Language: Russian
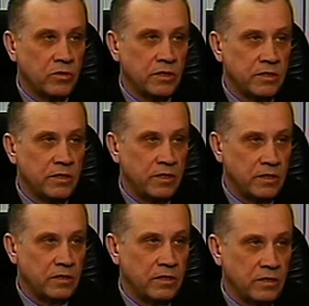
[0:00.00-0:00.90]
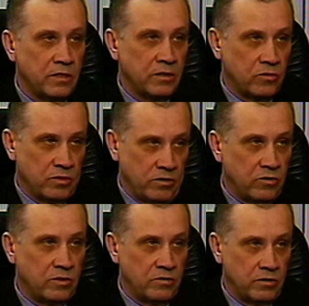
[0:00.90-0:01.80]
континента и
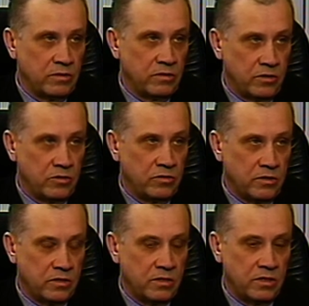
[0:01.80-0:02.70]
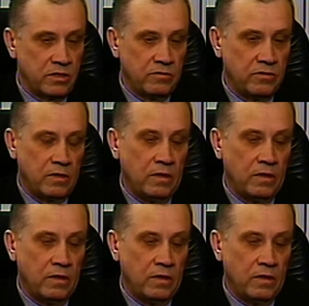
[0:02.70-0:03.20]
руководства Соединенных угу. Штатов.